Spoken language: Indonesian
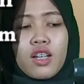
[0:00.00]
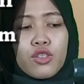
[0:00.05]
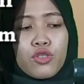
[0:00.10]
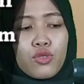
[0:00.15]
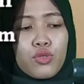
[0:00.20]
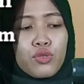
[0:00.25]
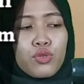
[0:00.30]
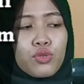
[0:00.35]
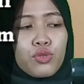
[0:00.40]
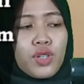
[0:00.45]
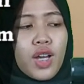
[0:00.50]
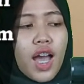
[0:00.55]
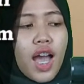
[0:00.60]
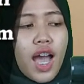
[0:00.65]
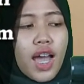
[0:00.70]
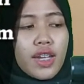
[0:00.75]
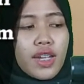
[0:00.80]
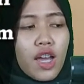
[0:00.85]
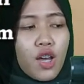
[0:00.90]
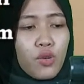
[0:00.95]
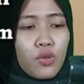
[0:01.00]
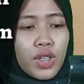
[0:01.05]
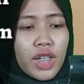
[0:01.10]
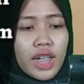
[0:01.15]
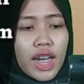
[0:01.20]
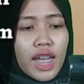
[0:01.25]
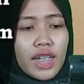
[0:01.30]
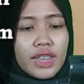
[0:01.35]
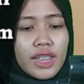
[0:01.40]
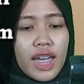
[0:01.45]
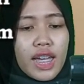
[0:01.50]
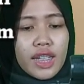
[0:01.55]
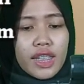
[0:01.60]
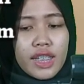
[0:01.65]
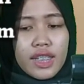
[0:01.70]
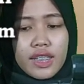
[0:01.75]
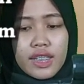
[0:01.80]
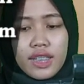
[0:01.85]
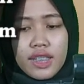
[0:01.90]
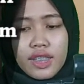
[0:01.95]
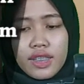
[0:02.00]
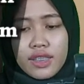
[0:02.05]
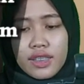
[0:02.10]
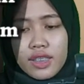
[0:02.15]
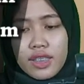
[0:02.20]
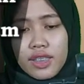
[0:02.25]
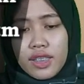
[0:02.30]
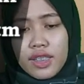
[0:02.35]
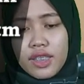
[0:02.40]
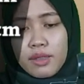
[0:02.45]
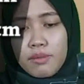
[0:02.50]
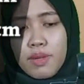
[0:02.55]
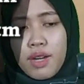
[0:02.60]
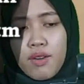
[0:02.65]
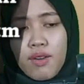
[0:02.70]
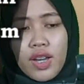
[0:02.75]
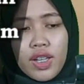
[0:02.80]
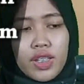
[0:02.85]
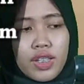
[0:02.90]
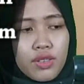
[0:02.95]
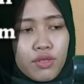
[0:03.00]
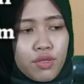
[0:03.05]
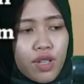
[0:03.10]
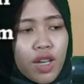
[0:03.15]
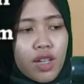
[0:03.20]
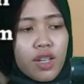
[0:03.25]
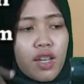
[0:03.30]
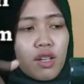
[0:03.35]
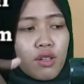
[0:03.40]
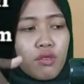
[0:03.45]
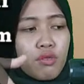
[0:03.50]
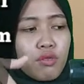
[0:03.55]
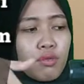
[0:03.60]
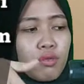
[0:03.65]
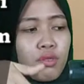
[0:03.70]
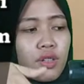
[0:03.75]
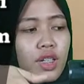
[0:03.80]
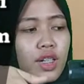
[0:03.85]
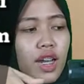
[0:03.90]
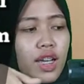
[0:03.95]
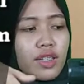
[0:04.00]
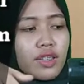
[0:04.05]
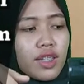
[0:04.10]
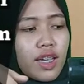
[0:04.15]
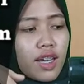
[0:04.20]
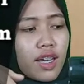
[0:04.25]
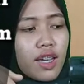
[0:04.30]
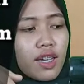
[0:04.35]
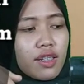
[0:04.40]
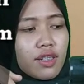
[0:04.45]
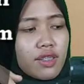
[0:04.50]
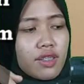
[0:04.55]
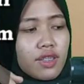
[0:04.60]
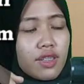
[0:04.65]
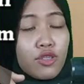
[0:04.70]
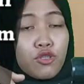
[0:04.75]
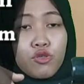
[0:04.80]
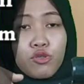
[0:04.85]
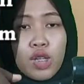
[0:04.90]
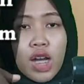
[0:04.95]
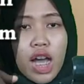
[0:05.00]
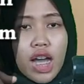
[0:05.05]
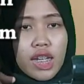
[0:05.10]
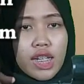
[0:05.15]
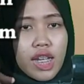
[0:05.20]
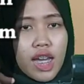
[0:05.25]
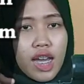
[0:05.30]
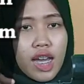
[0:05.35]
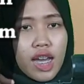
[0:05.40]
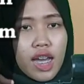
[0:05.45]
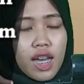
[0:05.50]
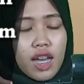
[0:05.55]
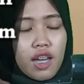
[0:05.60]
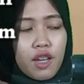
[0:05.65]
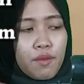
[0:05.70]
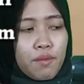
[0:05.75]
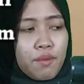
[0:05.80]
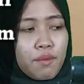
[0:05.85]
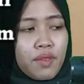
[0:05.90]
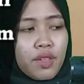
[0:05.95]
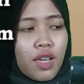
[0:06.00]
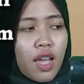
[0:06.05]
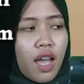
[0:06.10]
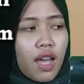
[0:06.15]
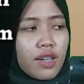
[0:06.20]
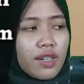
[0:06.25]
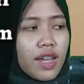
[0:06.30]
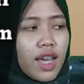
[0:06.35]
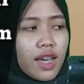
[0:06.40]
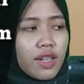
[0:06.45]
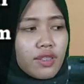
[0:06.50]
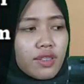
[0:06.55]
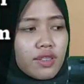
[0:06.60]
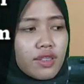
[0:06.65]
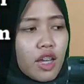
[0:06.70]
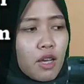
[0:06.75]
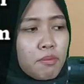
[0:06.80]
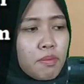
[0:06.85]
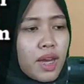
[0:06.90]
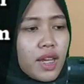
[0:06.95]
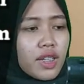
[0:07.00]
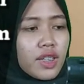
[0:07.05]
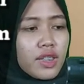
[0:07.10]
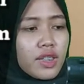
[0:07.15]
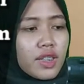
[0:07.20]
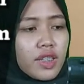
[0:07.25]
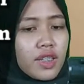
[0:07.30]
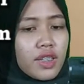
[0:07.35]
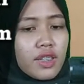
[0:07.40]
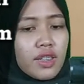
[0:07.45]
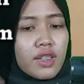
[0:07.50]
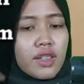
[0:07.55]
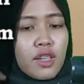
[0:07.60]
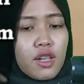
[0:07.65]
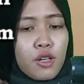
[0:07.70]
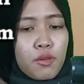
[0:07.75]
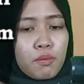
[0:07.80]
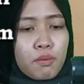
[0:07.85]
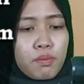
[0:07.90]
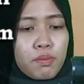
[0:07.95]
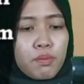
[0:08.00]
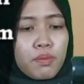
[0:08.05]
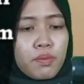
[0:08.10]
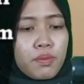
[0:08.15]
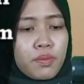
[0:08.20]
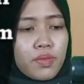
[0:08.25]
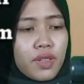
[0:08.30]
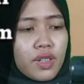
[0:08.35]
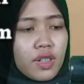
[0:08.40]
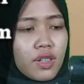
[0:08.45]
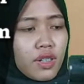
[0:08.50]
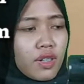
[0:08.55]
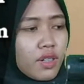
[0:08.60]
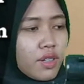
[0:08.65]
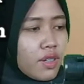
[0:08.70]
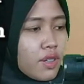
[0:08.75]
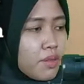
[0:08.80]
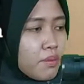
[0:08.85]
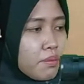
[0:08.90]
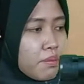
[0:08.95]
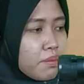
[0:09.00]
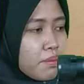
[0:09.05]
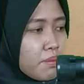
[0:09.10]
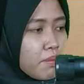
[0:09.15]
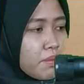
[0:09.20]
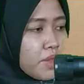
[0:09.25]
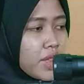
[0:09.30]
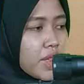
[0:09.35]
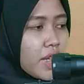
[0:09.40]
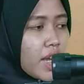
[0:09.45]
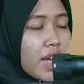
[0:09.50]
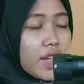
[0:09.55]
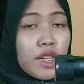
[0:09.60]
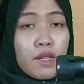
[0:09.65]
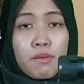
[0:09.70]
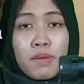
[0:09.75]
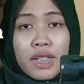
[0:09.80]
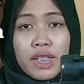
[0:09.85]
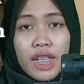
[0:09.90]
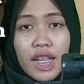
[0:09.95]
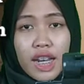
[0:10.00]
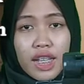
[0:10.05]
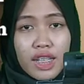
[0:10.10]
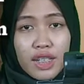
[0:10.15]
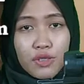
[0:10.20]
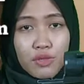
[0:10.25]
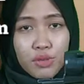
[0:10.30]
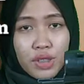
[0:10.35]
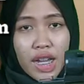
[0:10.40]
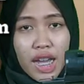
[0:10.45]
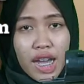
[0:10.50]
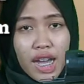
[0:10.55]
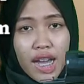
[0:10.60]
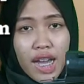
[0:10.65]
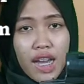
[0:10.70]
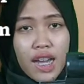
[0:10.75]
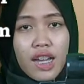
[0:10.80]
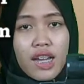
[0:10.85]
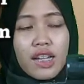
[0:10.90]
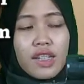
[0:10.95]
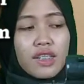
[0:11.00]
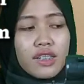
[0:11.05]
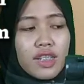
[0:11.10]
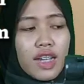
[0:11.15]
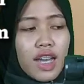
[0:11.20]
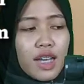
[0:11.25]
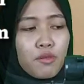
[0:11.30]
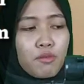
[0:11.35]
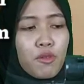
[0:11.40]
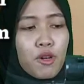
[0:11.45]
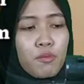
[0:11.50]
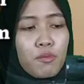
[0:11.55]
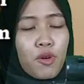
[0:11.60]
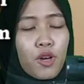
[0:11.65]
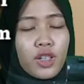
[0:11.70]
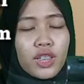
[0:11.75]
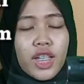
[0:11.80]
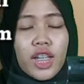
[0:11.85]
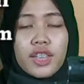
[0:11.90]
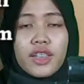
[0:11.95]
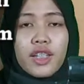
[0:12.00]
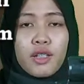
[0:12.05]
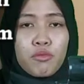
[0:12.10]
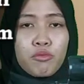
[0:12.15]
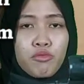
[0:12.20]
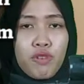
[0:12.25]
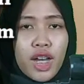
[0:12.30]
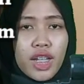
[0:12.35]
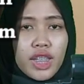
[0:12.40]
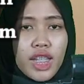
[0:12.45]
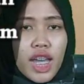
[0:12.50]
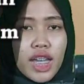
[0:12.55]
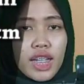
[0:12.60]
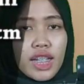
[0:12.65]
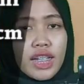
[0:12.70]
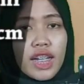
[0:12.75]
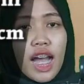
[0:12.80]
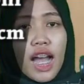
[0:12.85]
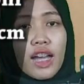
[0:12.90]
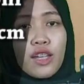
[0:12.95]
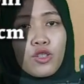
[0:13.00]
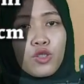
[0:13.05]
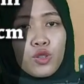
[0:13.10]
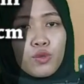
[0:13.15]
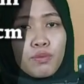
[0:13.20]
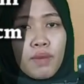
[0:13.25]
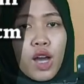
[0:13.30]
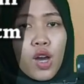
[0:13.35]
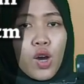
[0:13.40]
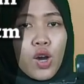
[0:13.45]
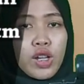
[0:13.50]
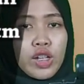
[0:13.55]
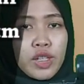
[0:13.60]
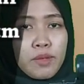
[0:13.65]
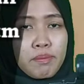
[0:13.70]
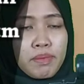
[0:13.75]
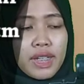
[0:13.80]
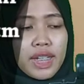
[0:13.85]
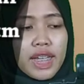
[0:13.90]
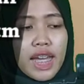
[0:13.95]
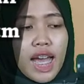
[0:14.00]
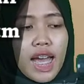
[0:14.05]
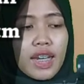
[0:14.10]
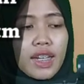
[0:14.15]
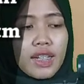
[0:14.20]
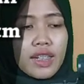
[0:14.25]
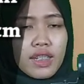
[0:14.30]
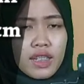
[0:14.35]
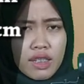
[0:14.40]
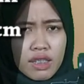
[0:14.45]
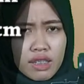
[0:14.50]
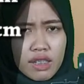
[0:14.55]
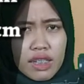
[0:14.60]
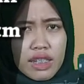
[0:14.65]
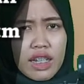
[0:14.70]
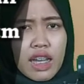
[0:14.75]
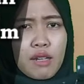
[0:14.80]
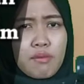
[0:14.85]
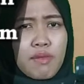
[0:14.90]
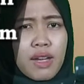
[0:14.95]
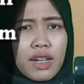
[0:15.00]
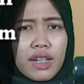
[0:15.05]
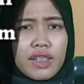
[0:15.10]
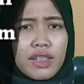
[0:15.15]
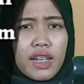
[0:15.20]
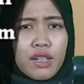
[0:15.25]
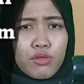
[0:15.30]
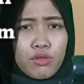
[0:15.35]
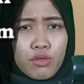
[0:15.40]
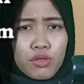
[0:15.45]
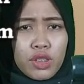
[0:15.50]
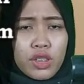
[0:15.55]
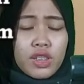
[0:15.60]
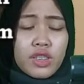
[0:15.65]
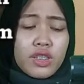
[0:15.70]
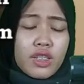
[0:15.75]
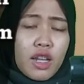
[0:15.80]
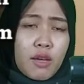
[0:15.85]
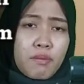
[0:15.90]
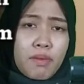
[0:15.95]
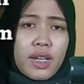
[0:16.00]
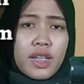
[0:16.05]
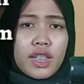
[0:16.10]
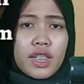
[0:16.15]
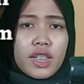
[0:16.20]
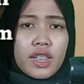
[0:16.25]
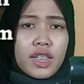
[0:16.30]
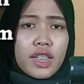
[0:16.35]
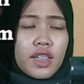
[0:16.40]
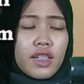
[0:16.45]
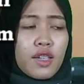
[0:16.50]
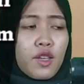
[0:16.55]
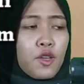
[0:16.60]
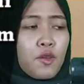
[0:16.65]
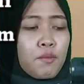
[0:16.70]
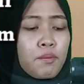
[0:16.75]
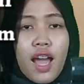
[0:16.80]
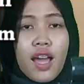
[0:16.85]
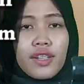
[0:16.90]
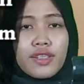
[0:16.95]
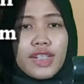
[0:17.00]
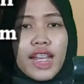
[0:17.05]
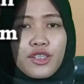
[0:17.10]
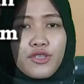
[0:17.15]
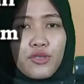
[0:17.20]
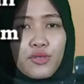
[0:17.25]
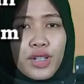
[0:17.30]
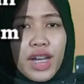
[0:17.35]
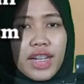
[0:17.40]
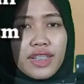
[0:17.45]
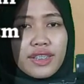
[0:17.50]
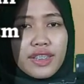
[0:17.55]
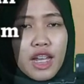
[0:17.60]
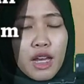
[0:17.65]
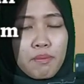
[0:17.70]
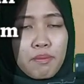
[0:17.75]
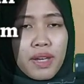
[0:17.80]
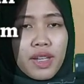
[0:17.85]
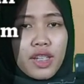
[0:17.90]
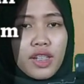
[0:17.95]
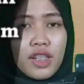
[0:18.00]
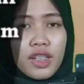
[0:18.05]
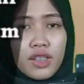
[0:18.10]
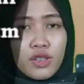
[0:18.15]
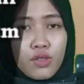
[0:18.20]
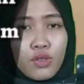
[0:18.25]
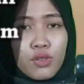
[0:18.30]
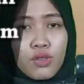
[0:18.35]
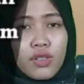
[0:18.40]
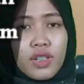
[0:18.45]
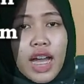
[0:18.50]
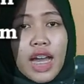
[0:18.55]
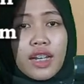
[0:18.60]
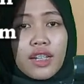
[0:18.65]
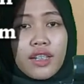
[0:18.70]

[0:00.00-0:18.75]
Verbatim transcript: terus juga ada ukirannya nih di sini di bawah ini udah ada ukirannya di sini juga ada dan senapan ini um, ini ada bantalannya juga dan popornya terbuat dari kayu mahoni pilihan ini ringan banget ya untuk jenis senapan ini dan juga senapan ini tuh nggak